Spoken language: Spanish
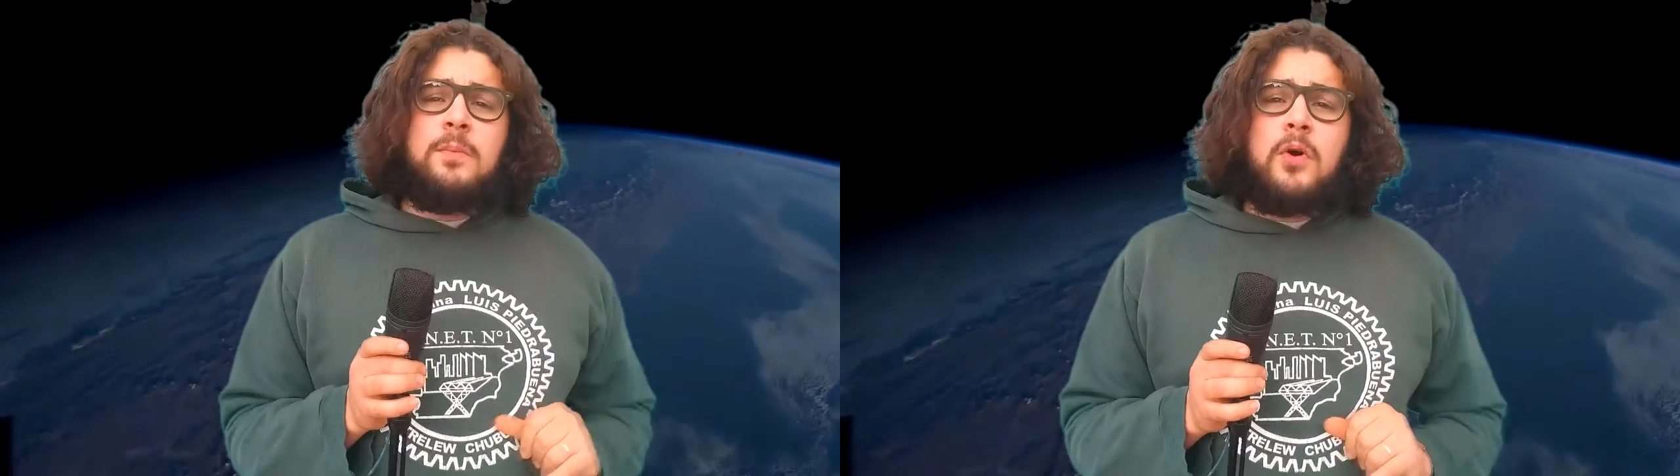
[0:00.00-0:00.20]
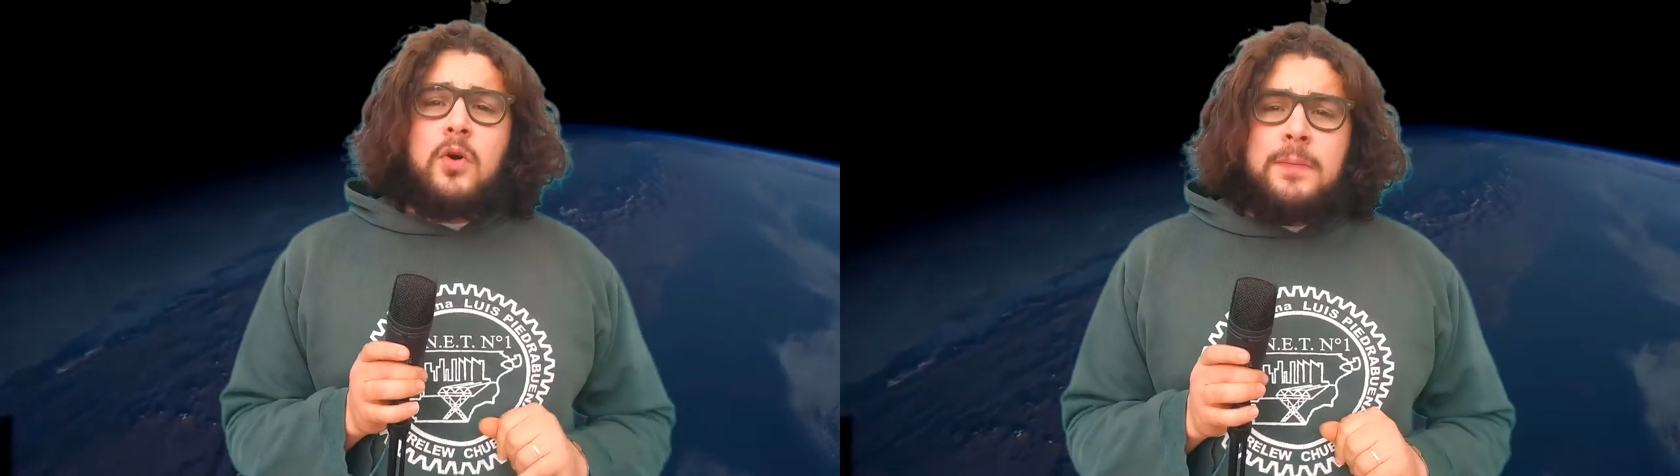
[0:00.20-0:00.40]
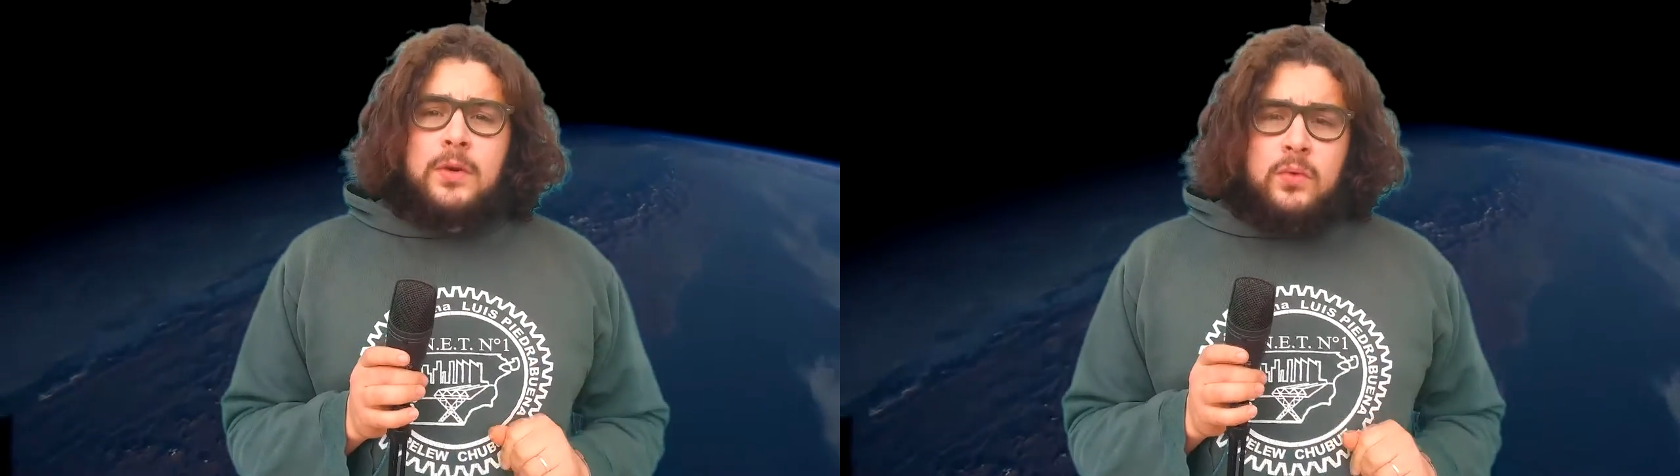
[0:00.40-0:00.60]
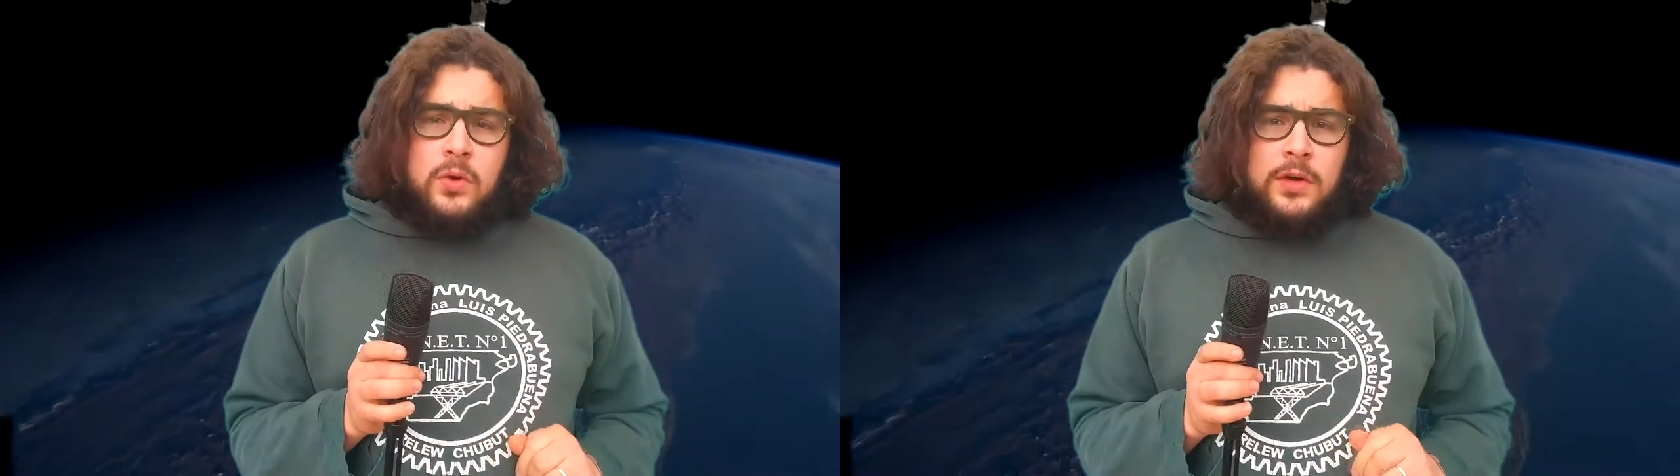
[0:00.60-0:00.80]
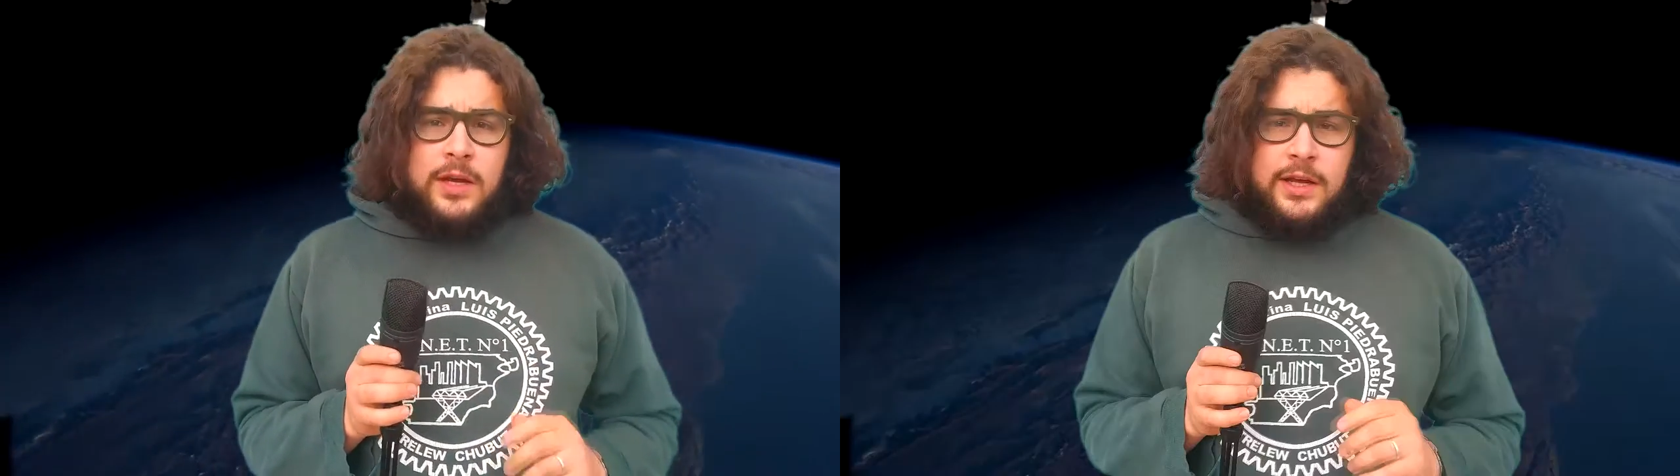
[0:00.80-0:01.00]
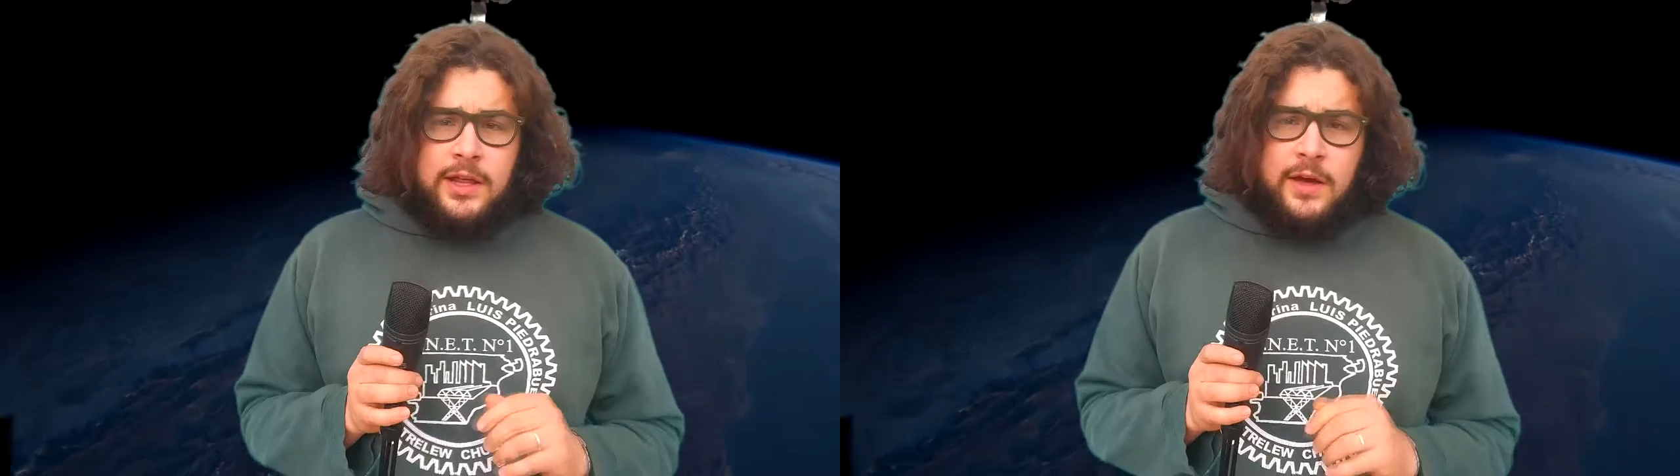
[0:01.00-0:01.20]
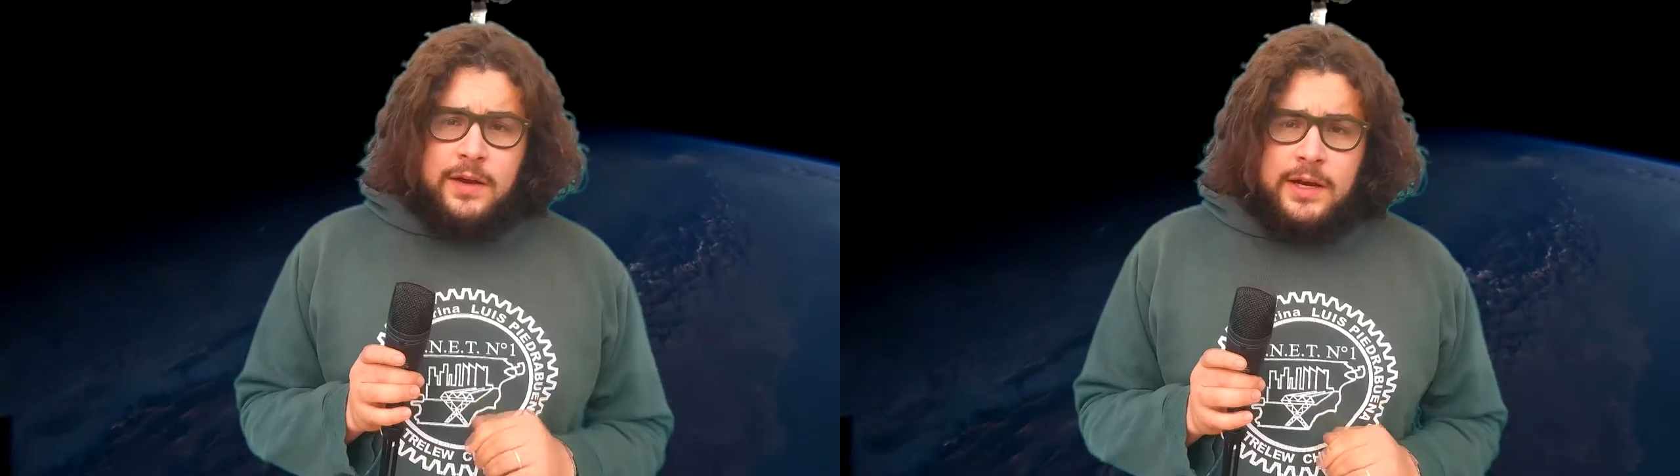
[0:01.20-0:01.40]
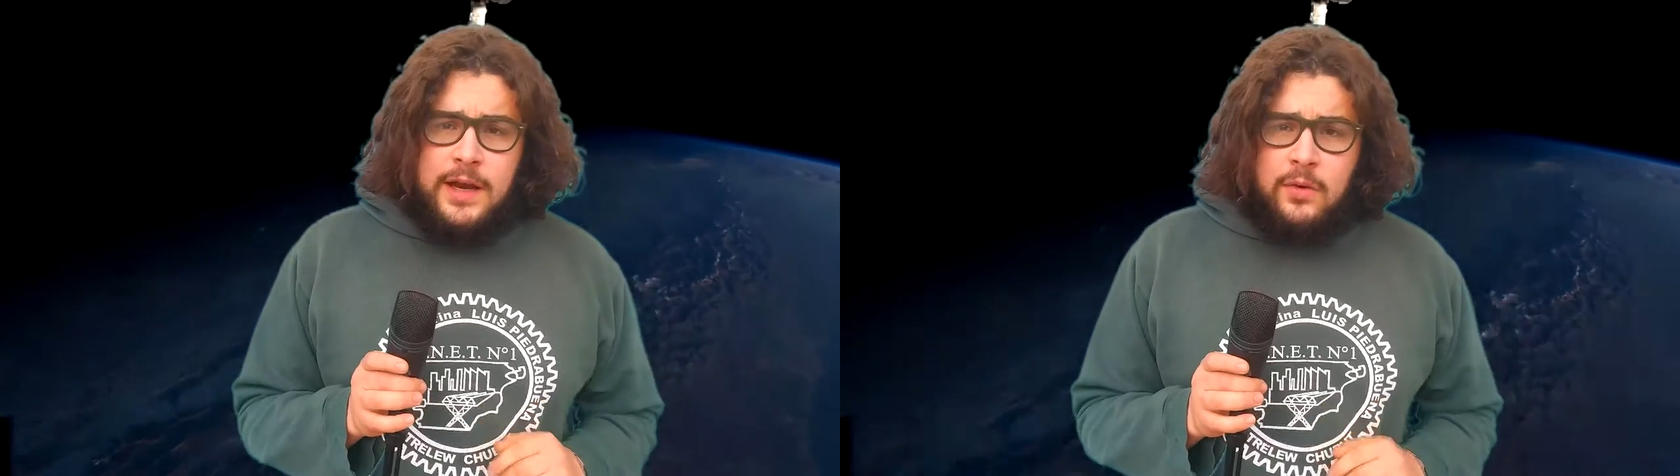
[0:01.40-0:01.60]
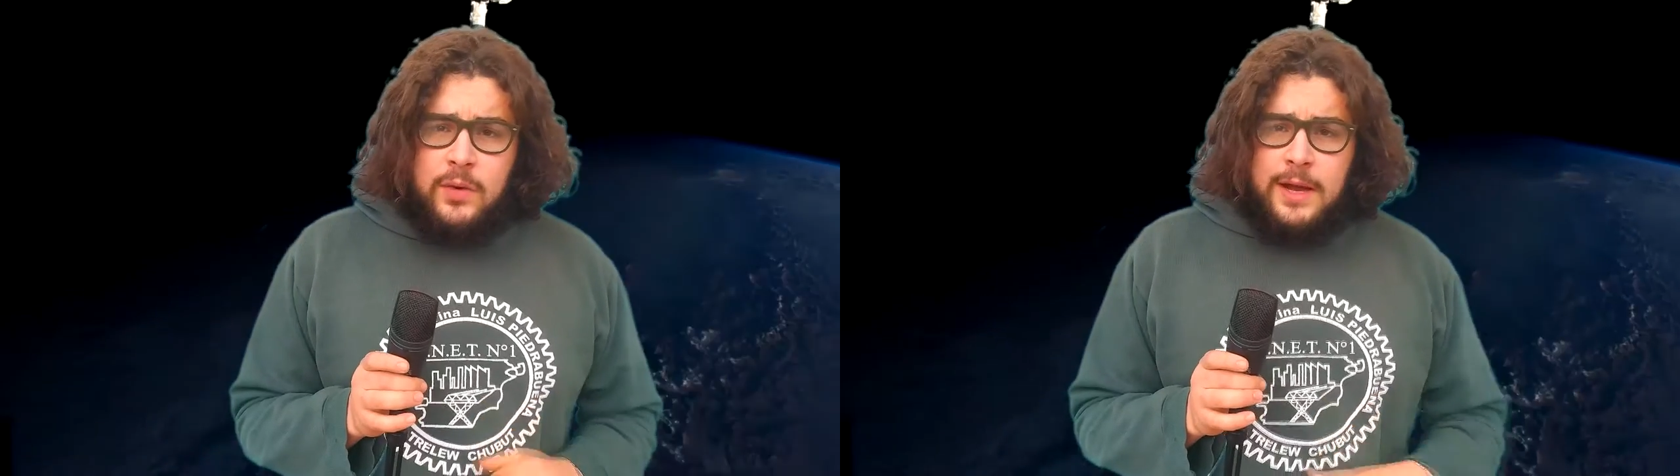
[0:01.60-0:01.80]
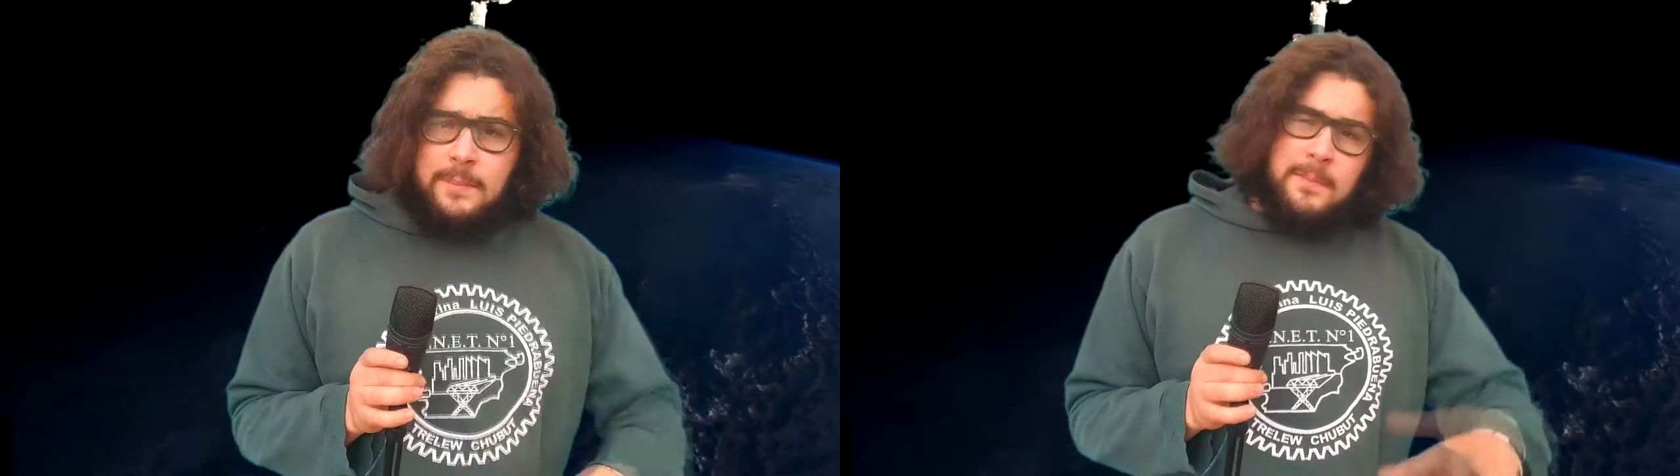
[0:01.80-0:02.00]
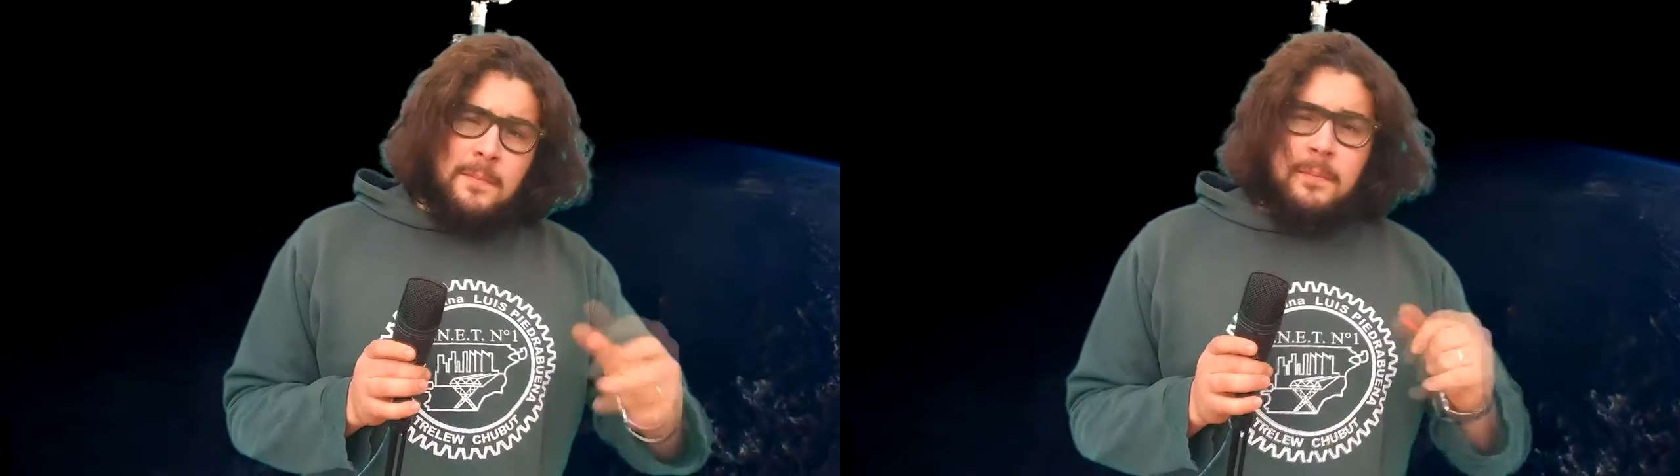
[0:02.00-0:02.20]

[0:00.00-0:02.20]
pocos minutos que le quedaban en la luna